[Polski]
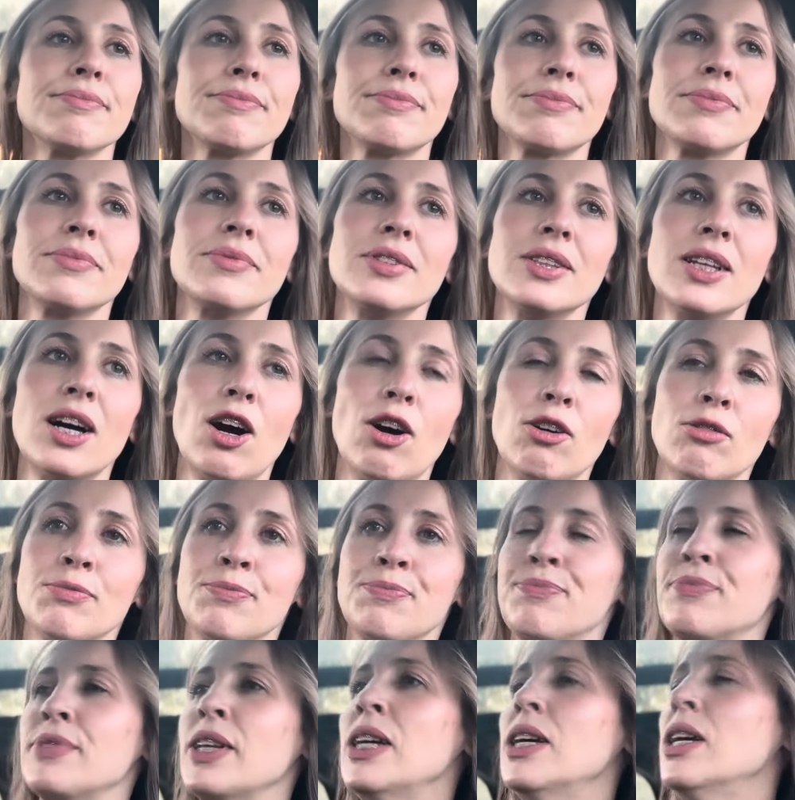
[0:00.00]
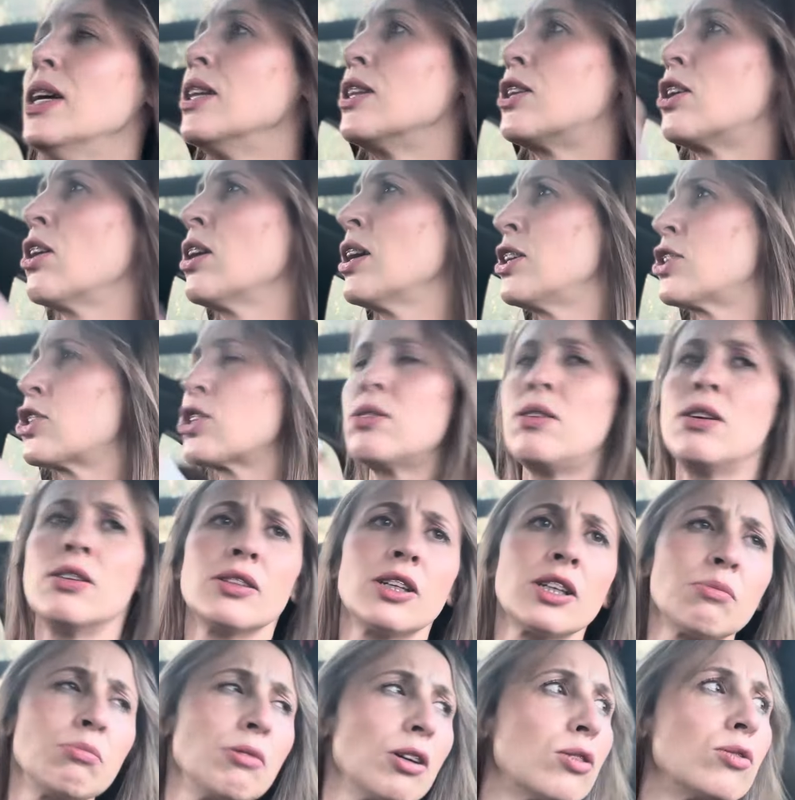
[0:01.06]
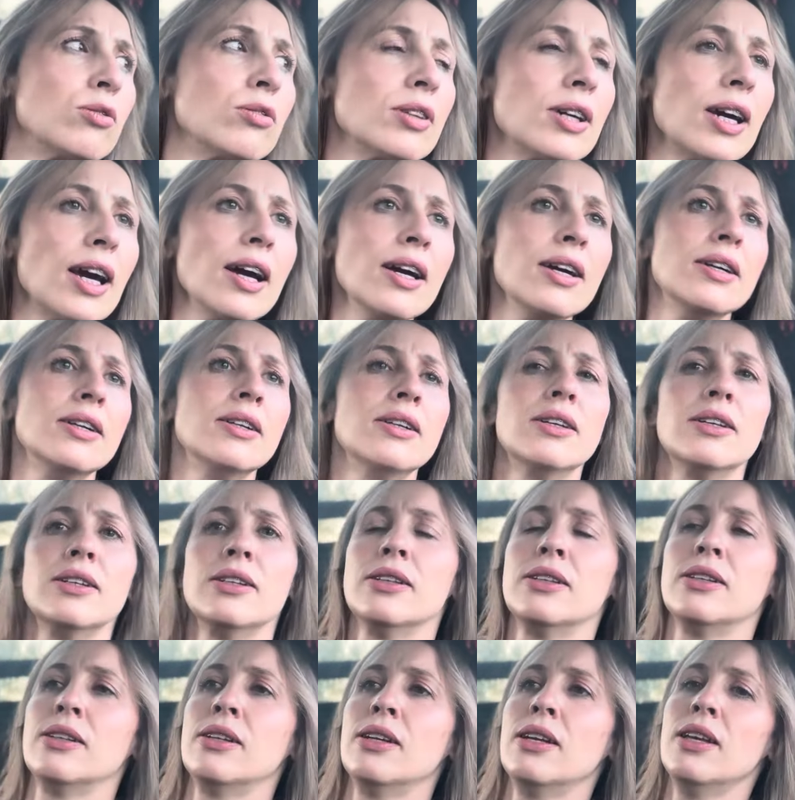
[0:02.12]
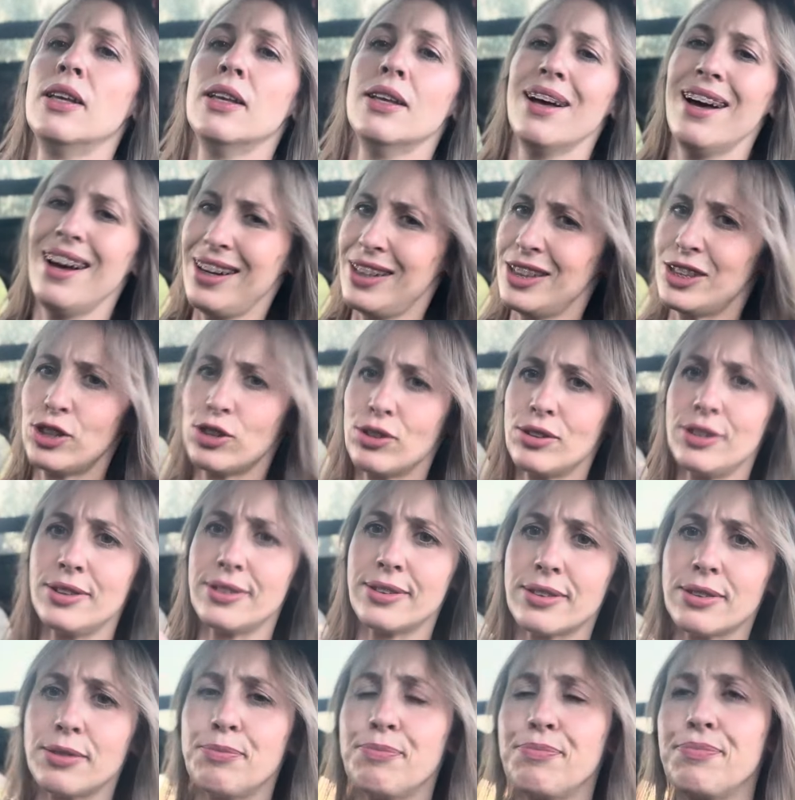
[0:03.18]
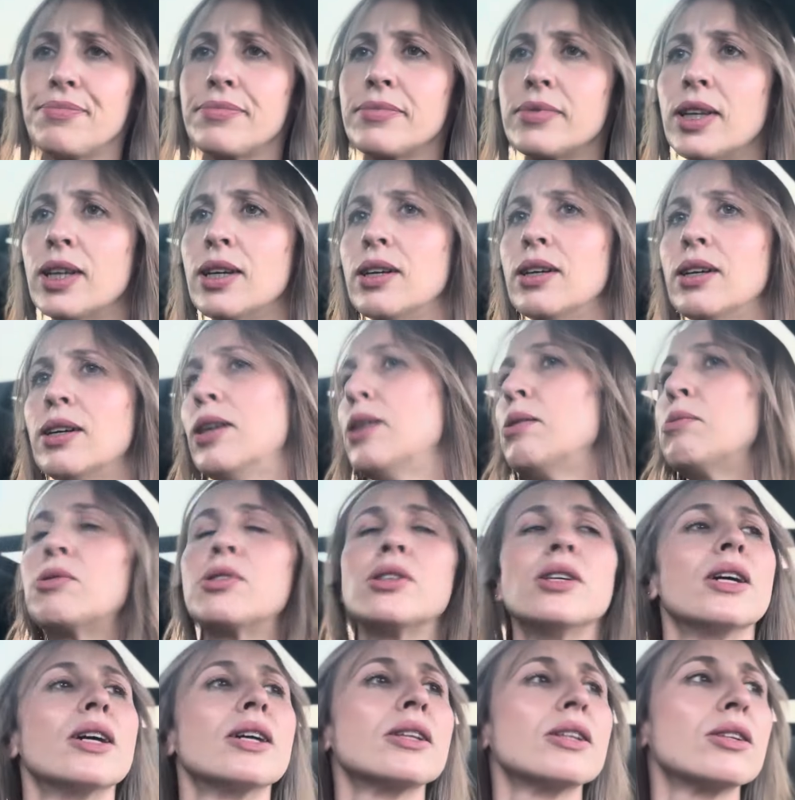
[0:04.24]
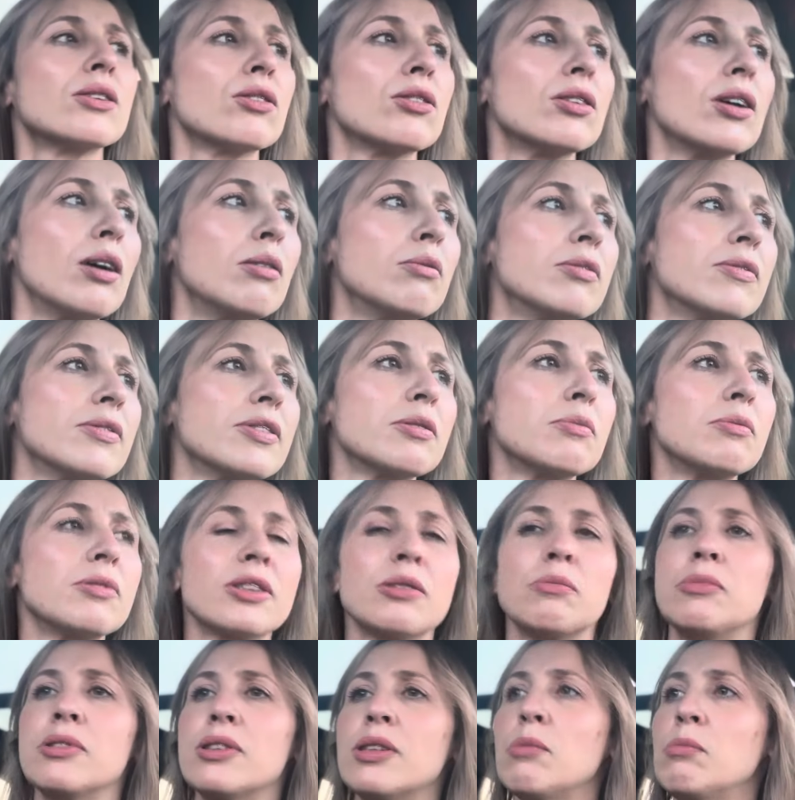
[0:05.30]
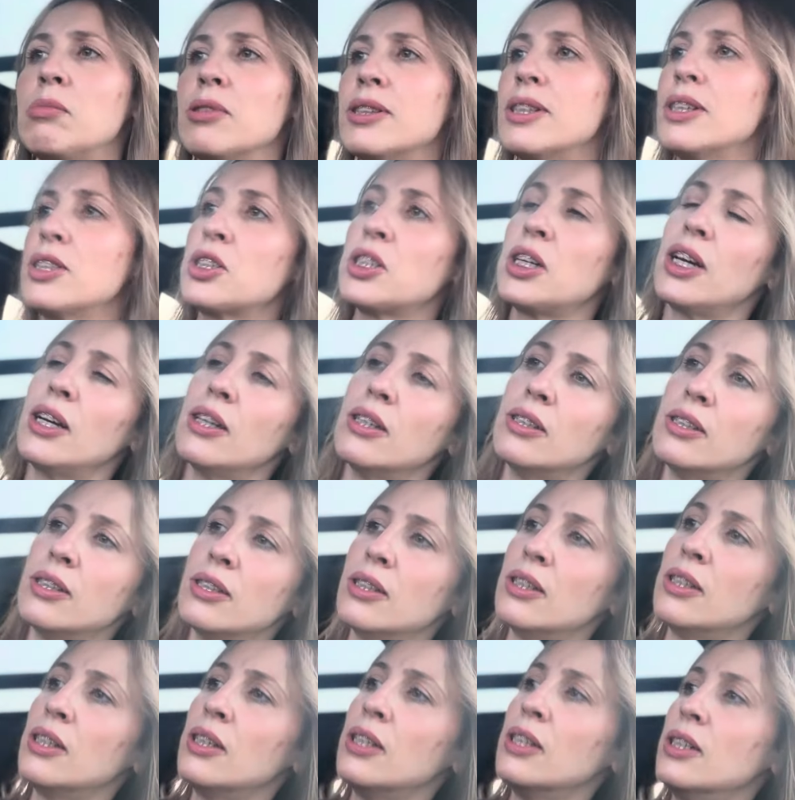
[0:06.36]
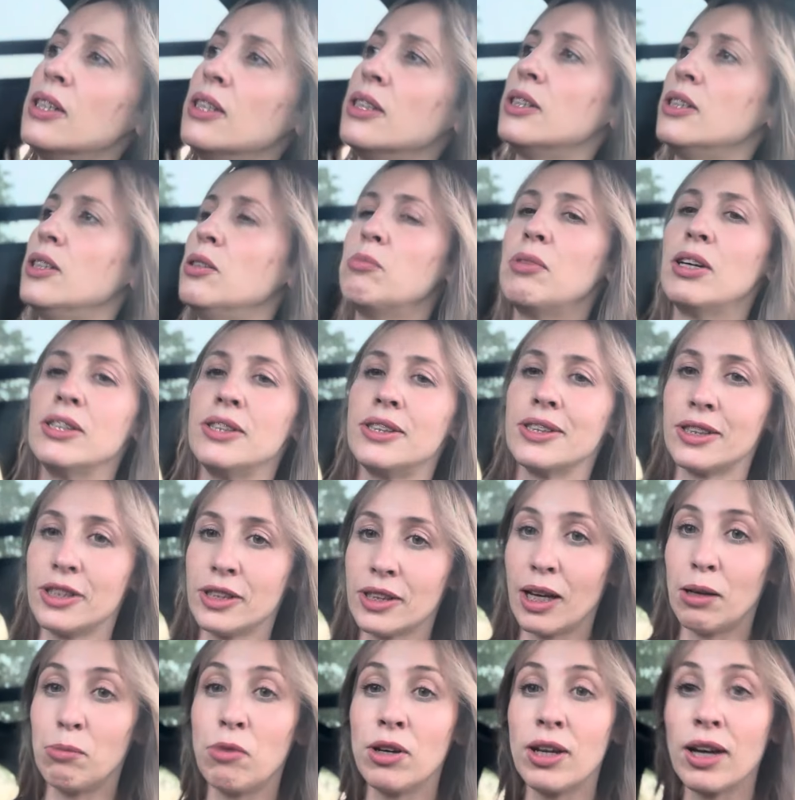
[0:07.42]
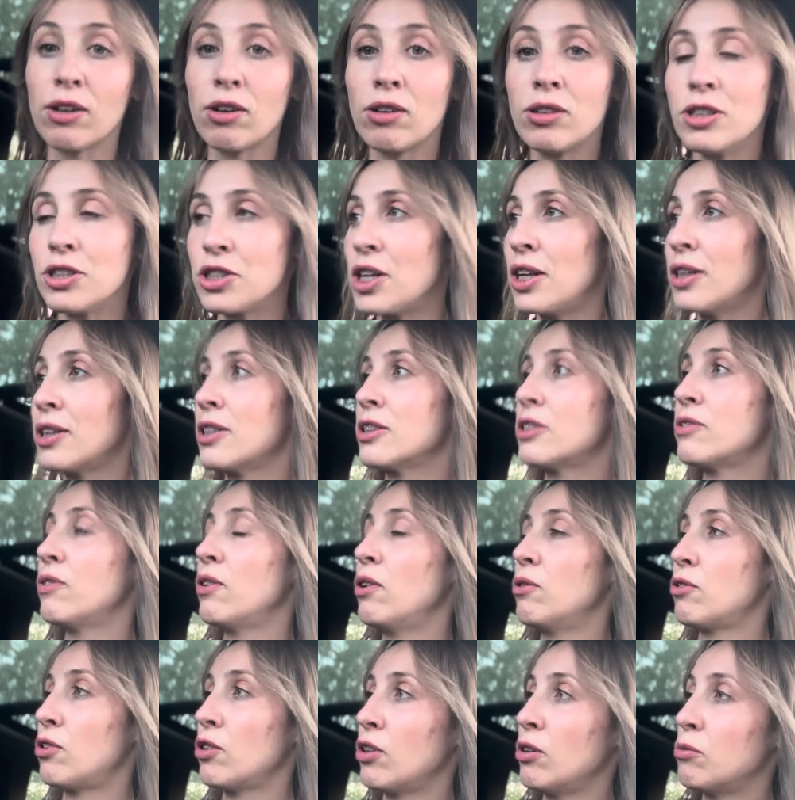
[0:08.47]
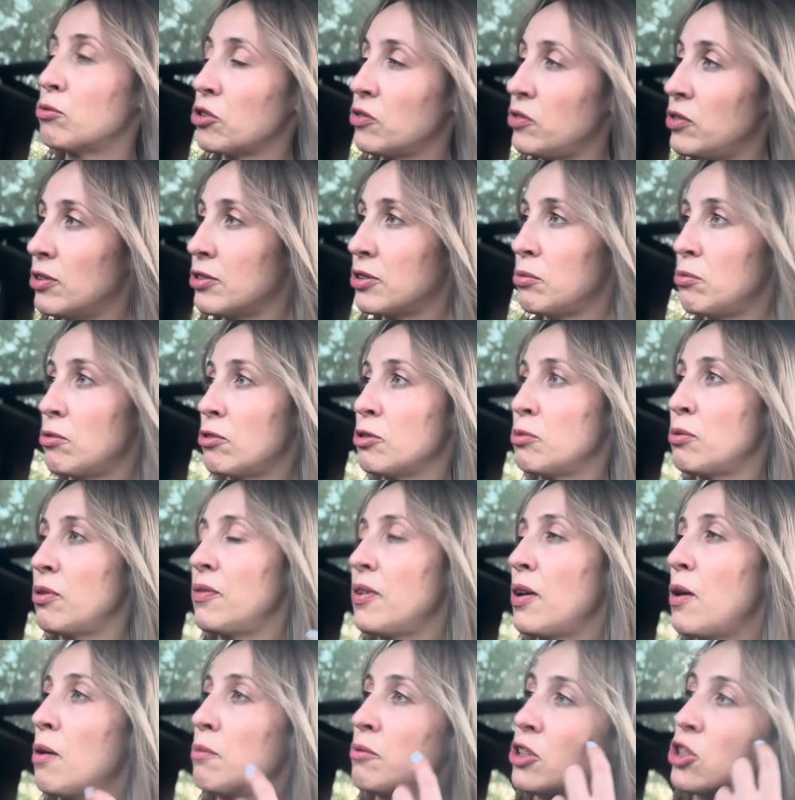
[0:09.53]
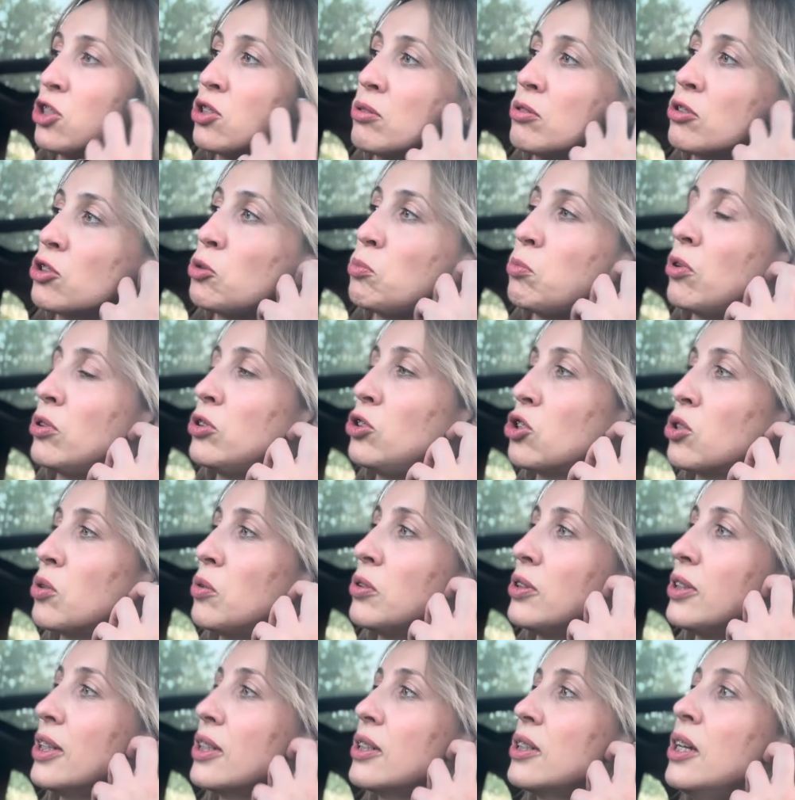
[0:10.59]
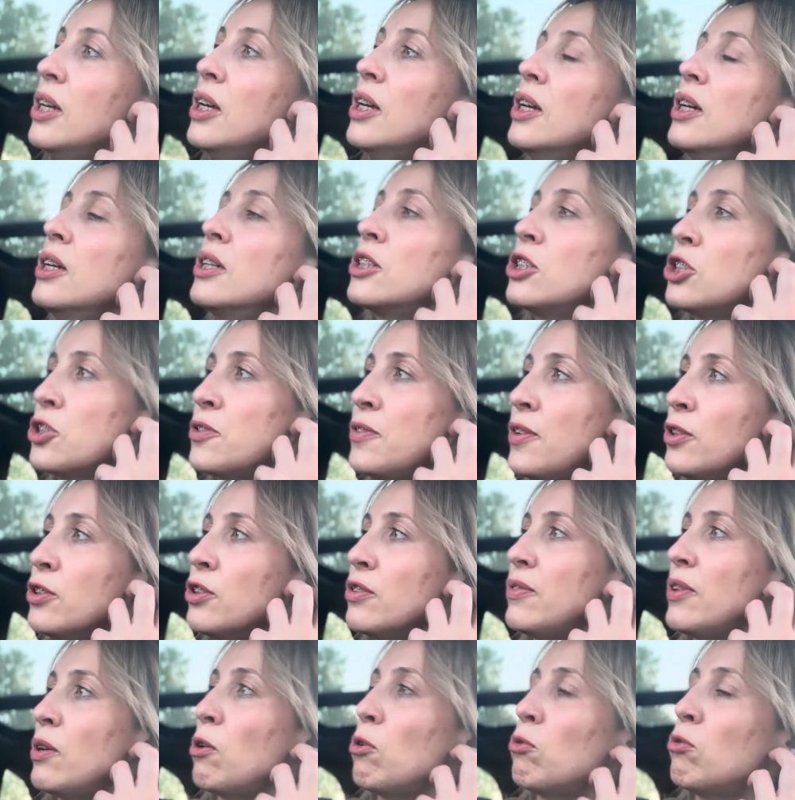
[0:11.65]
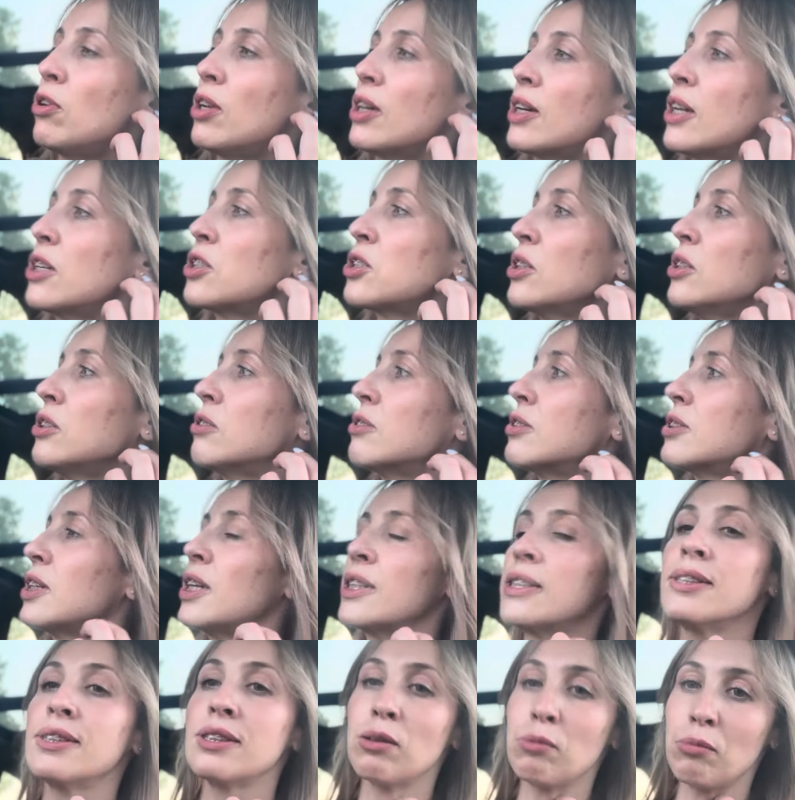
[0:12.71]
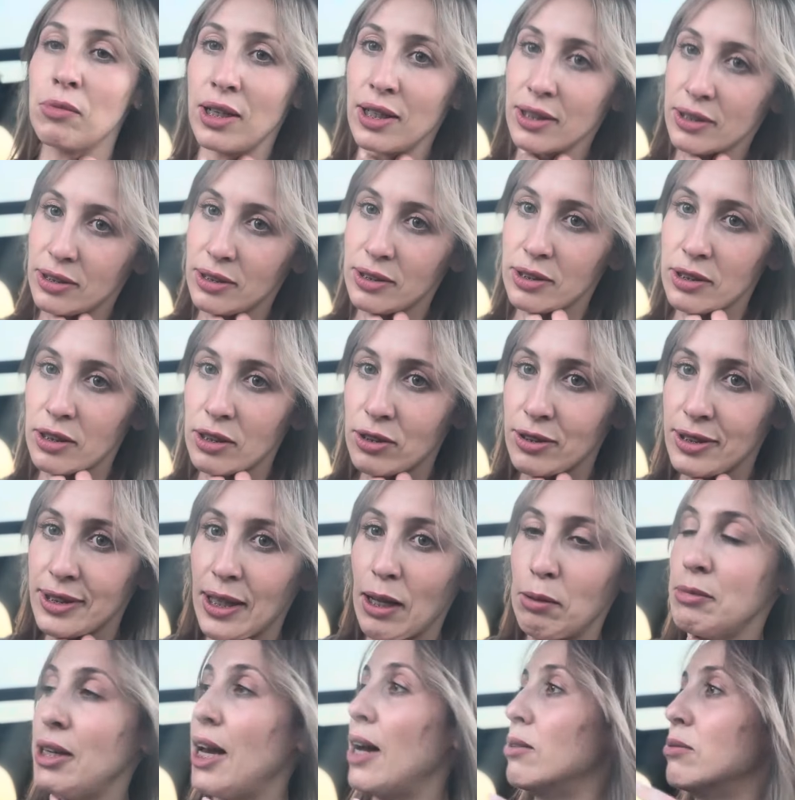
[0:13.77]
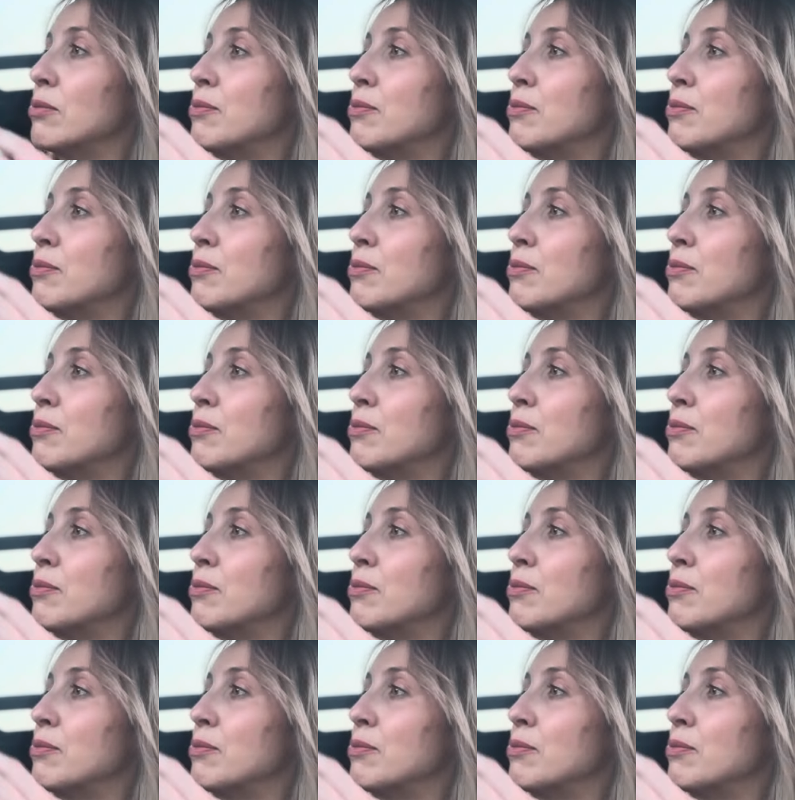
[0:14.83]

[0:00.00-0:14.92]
No, trochę żołądek mnie kuje, ale to nic. Przyjadę do domu, wezmę sobie tabeteczkę i będzie git. A moja koleżanka swoją drogą, przed chwilą z nią rozmawiałam, też ją coś boli żołądek, też wylądowała u lekarza i dostała te same leki, co dostałam ja.